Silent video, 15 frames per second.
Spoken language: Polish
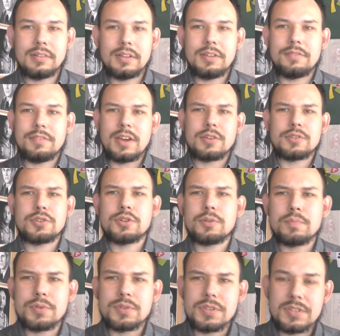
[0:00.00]
i większość
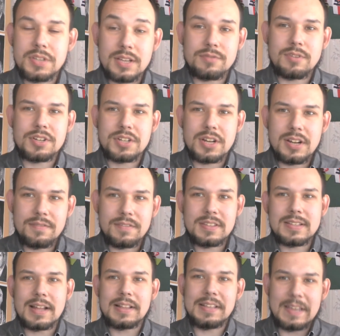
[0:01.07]
opozycji, a zwłaszcza
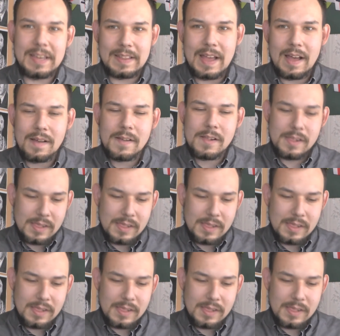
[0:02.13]
Lewica, nie da.